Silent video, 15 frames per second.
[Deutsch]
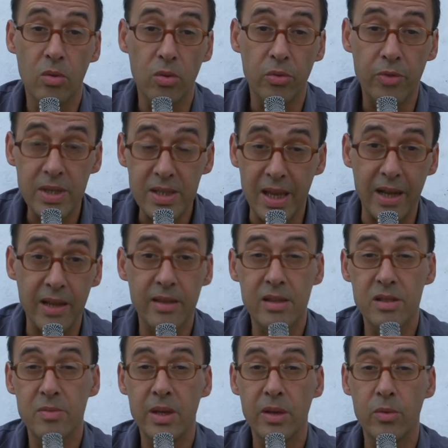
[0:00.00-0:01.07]
Und wer sagt,
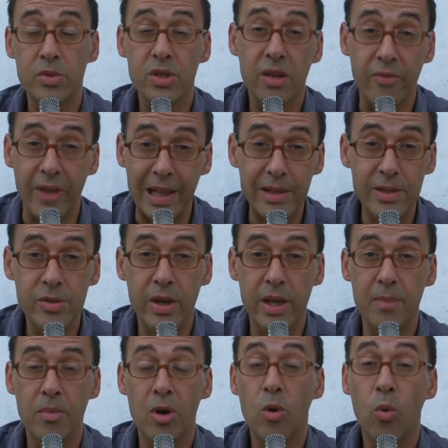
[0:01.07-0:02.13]
dass wir unsere Welt zu
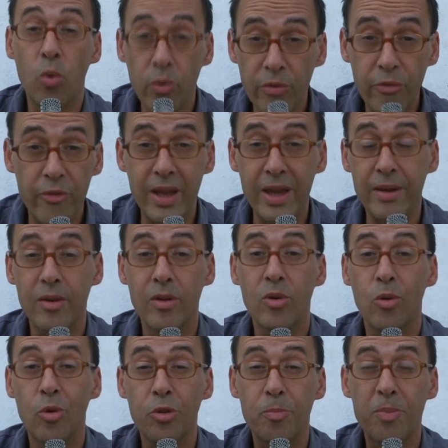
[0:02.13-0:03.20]
einem unfairen
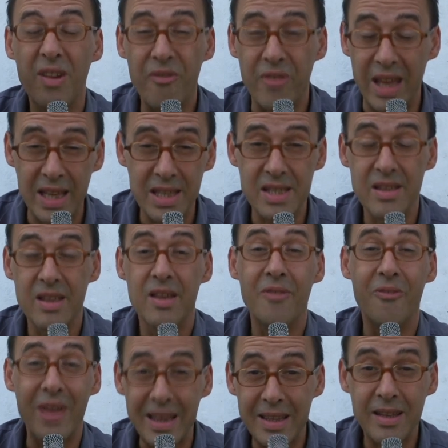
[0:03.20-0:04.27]
und perversen
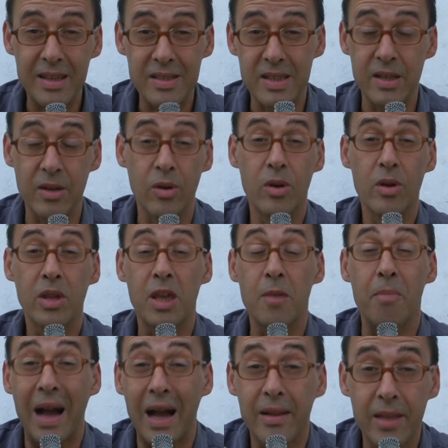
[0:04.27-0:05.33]
Wettcasino
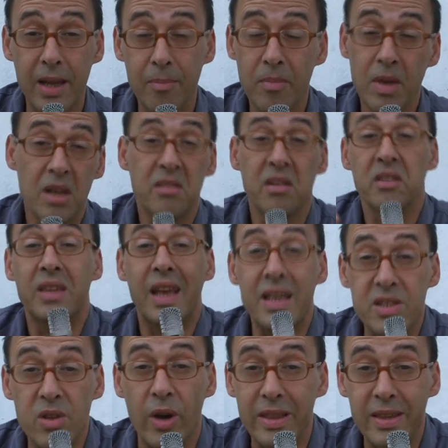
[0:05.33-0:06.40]
gemacht haben, na, der
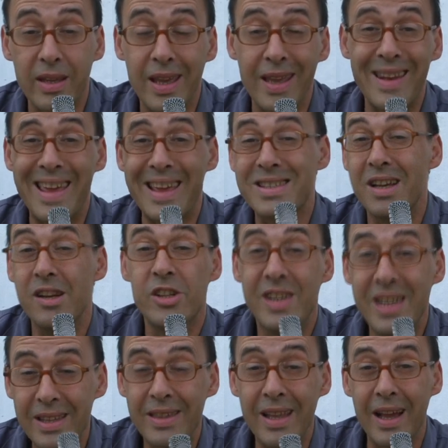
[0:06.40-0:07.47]
ist heute kein
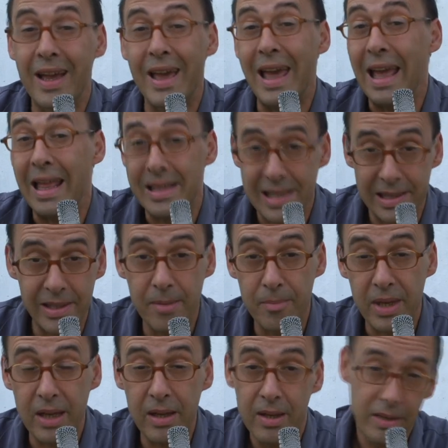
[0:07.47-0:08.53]
exaltierter Einzelner
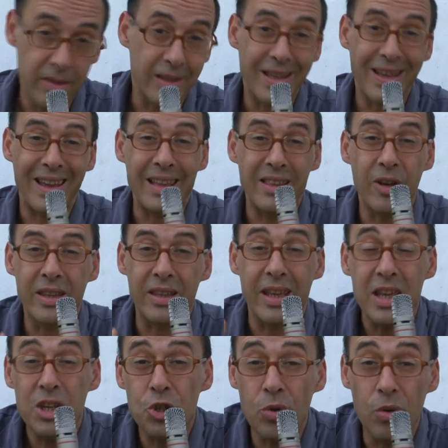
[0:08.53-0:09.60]
mehr, na, der rennt heute
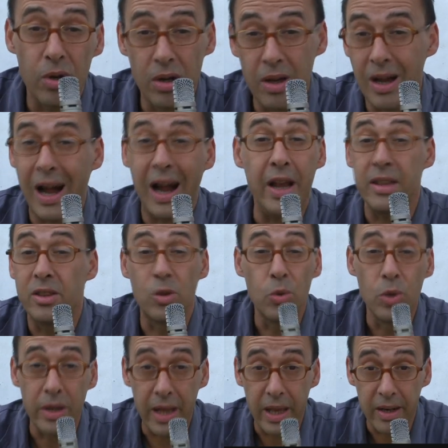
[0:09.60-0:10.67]
halt eh schon alle
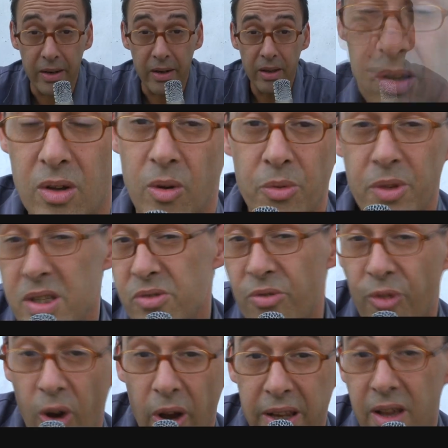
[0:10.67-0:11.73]
Türen ein. Und aus
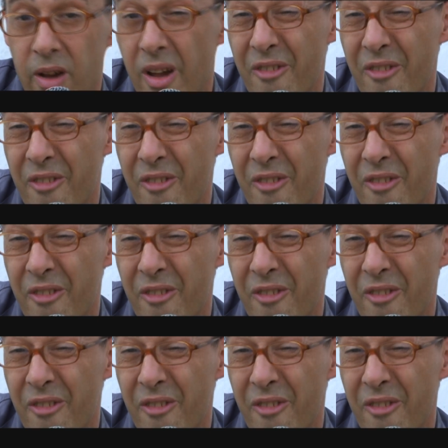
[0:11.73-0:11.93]
Freude,